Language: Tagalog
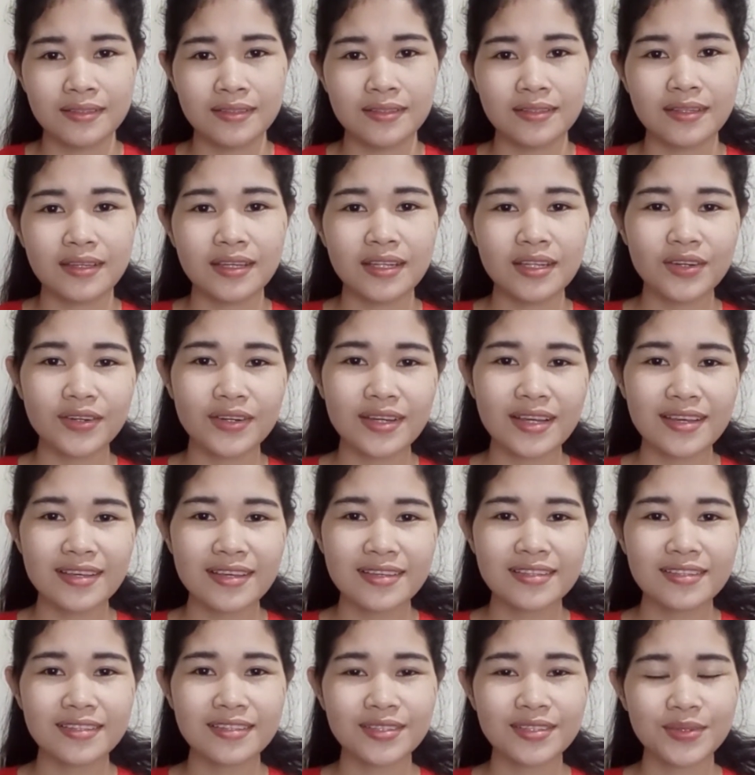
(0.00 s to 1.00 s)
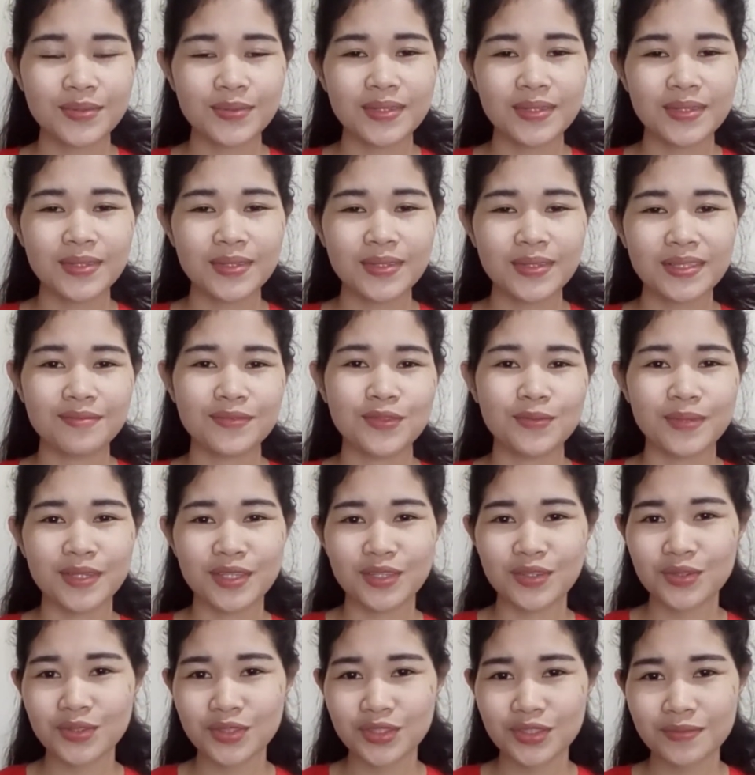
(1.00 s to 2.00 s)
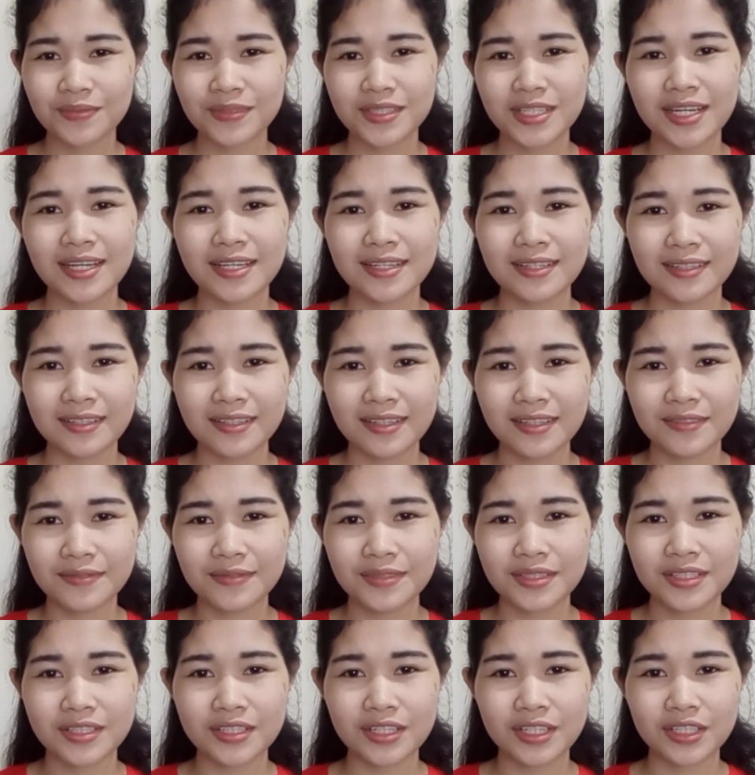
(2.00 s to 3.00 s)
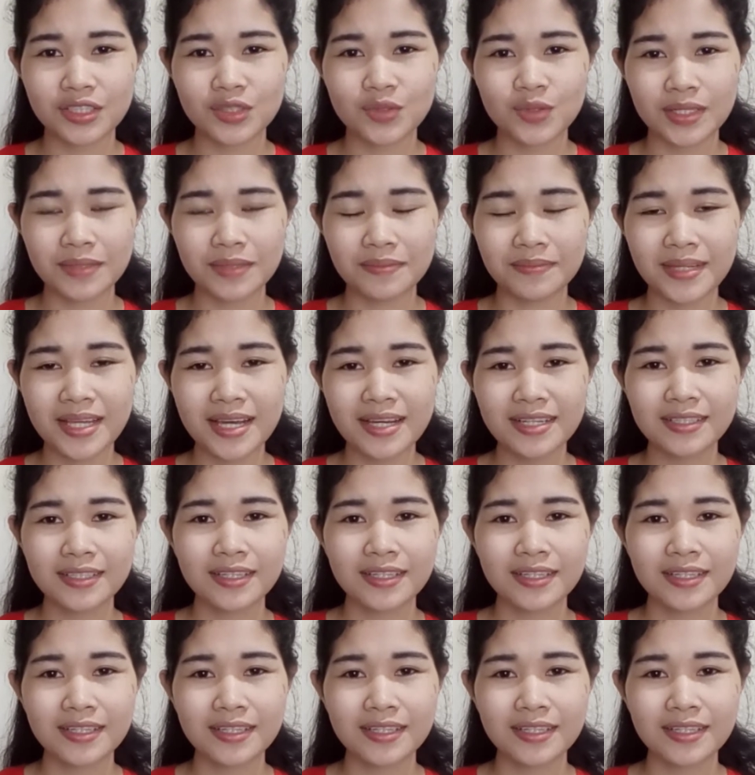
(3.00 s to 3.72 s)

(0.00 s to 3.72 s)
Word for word: Hello guys! Welcome to my YouTube channel. I'm Genuine Black.